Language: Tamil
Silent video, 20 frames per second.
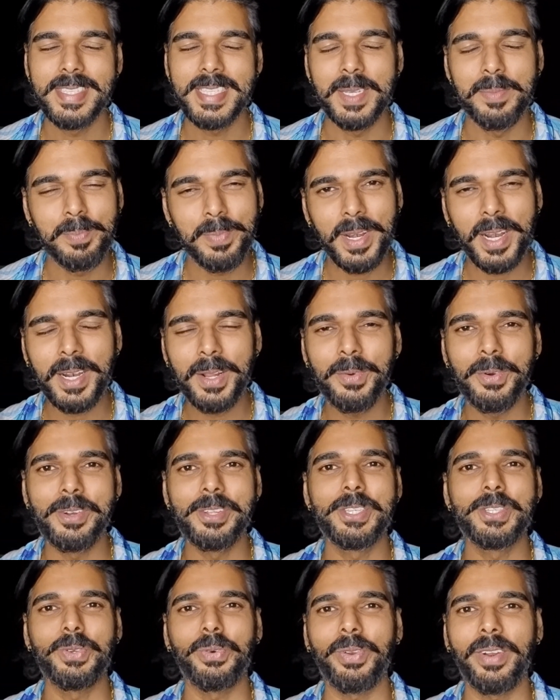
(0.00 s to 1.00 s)
சிம்பிளான
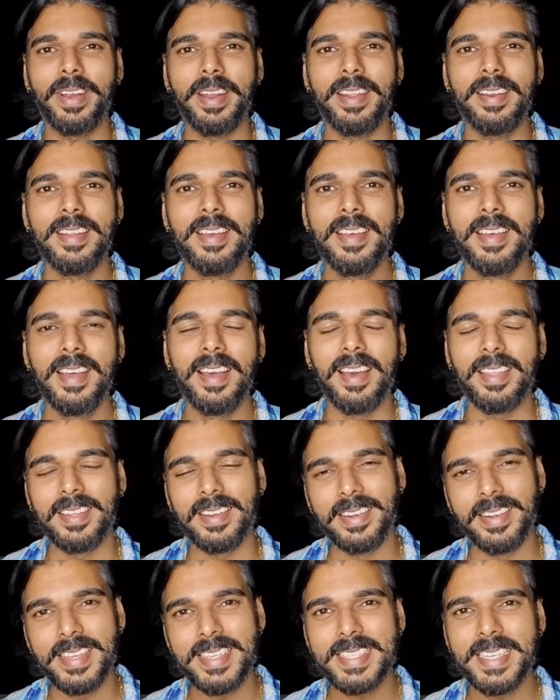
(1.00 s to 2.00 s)
ஒரு ஸ்டோரி லைன்
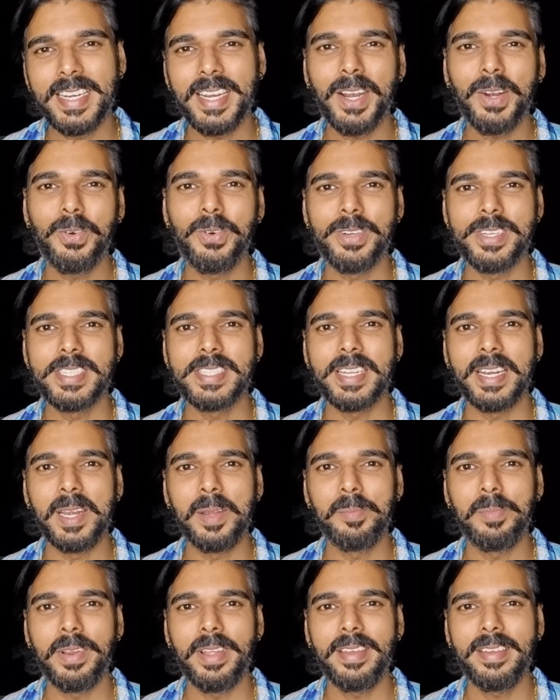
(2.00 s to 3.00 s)
அதுக்கு டீசெண்டான ஒரு
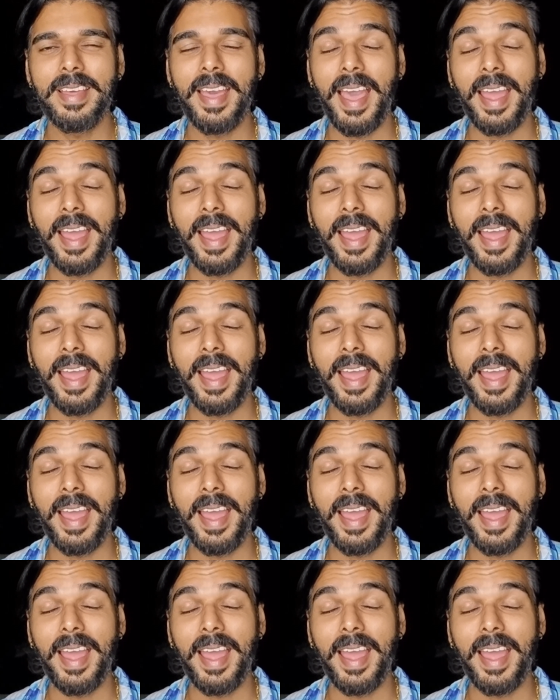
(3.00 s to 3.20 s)
ஸ்க்ரீன் பிளே